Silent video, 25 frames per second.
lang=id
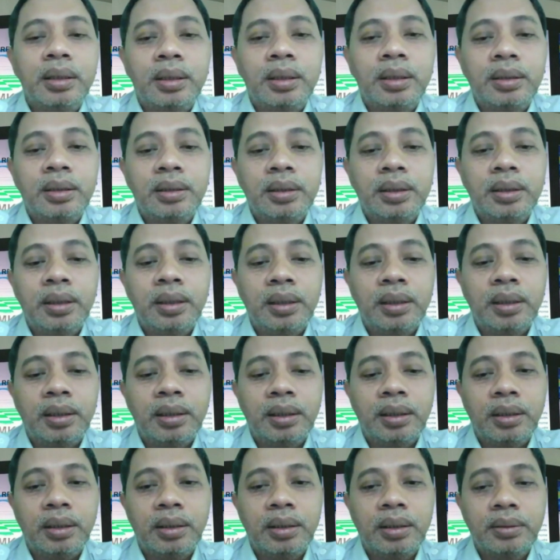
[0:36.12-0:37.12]
Ya,
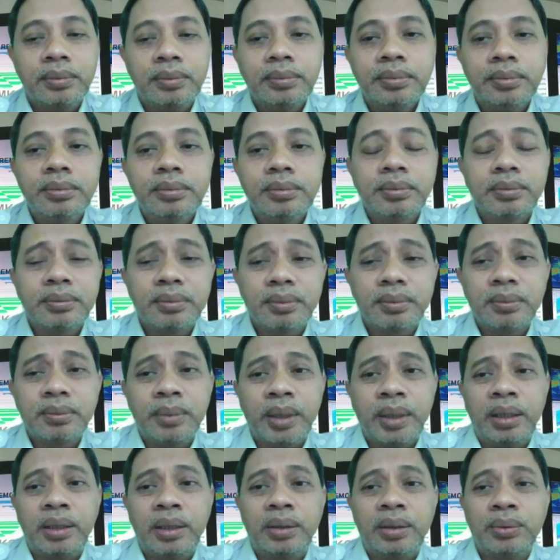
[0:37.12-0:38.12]
eh,
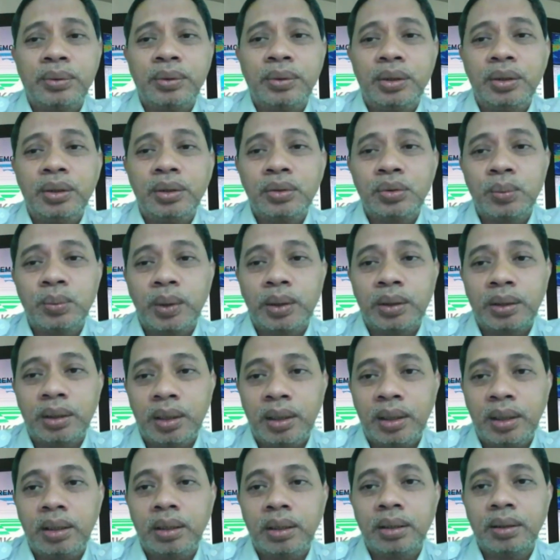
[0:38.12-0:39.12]
baik itu di
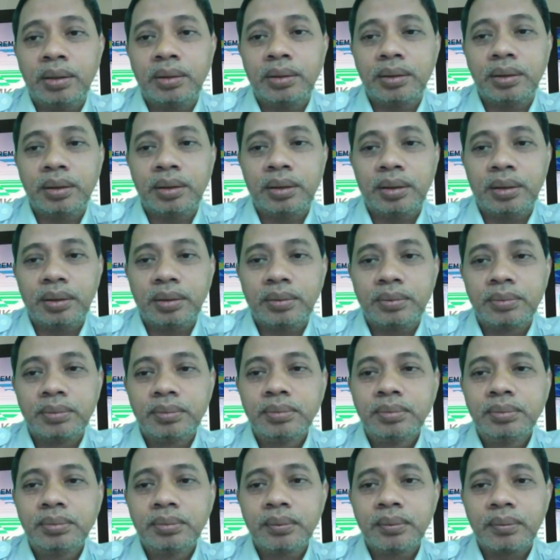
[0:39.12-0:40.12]
Sumatera ya, eh,
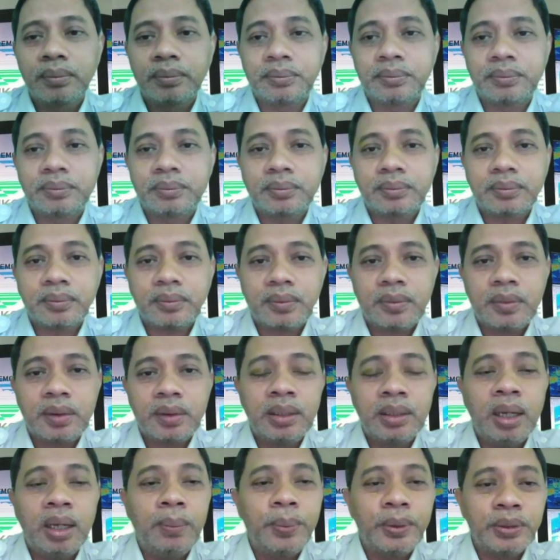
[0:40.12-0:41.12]

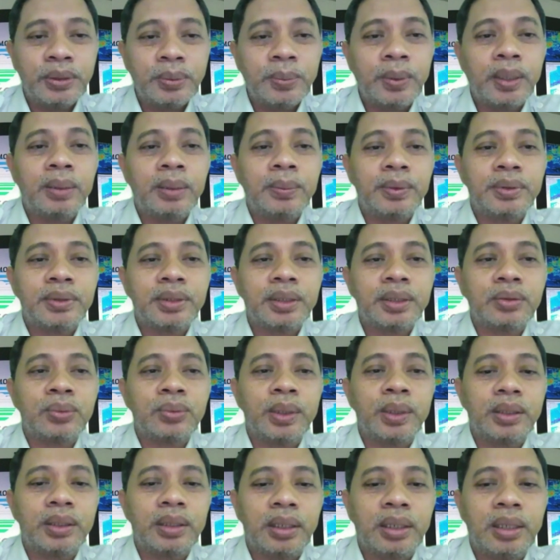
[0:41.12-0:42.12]
hampir sebagian besar
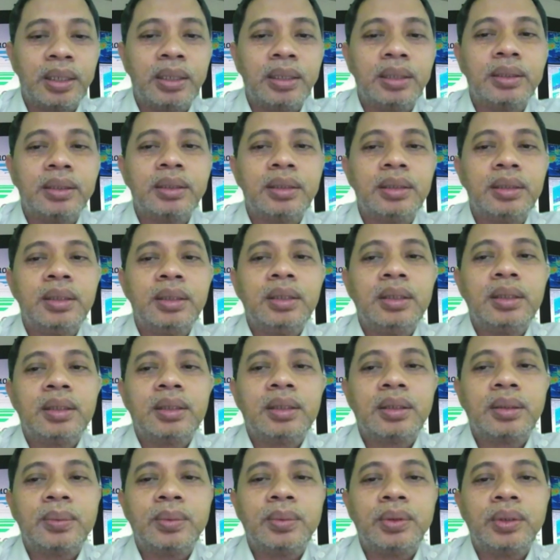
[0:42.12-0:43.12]
Sumatera,
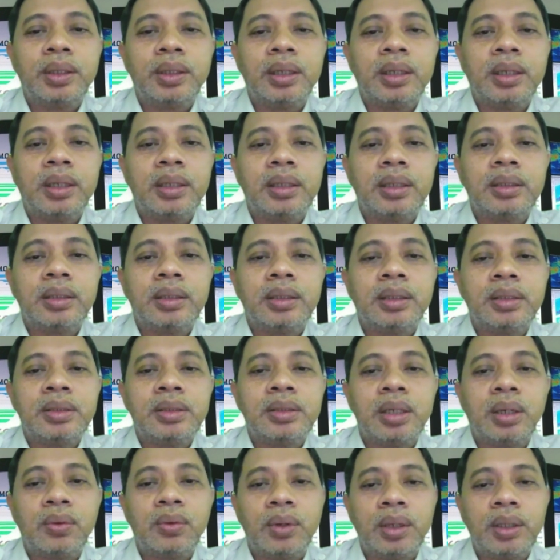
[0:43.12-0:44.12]
kemudian eh,
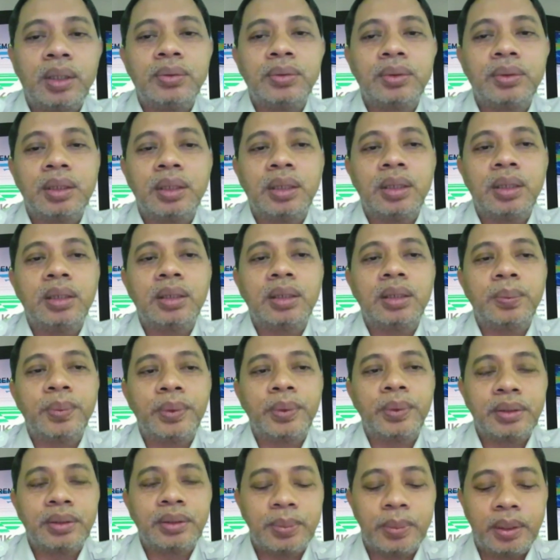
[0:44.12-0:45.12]
Jawa juga
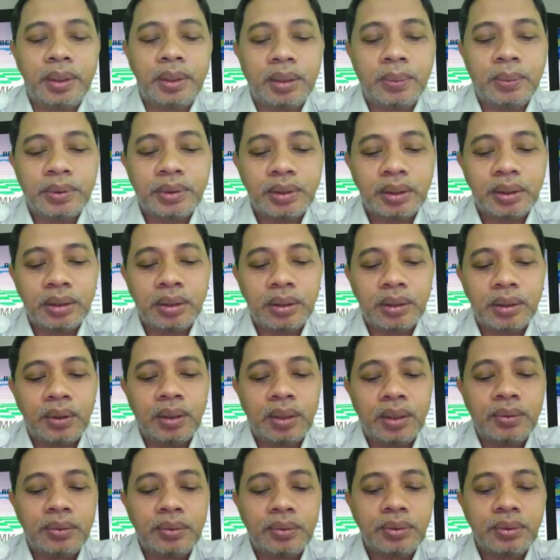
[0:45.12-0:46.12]
hampir sebagian besar
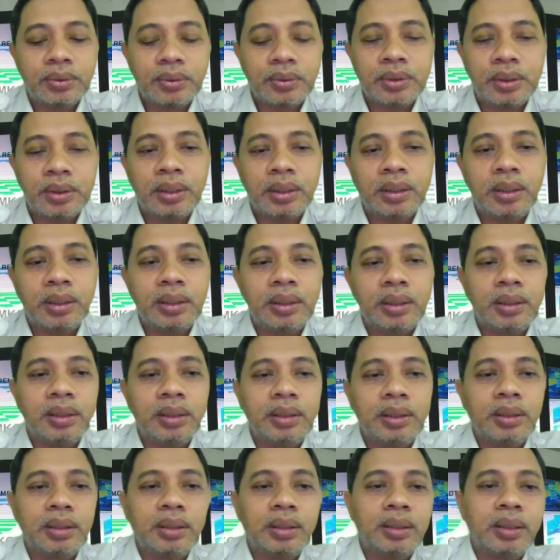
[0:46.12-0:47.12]
Jawa, khususnya
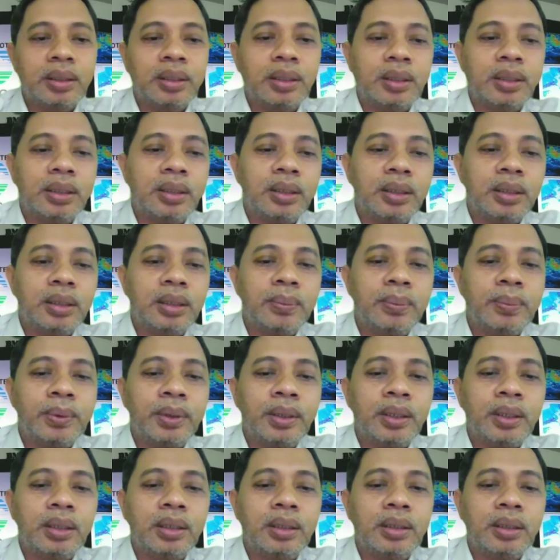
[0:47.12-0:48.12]
di eh,
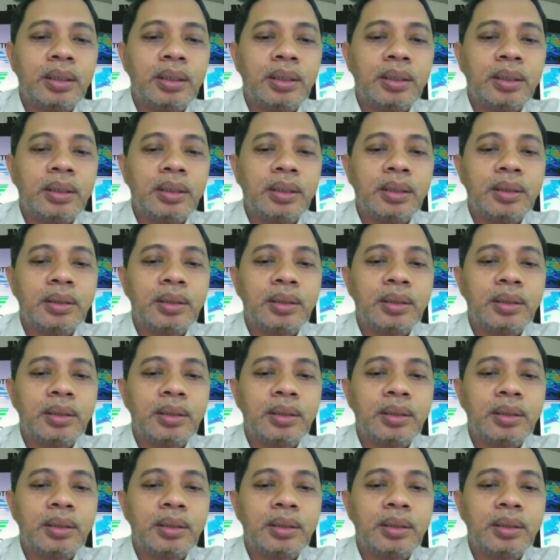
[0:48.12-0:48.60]
apa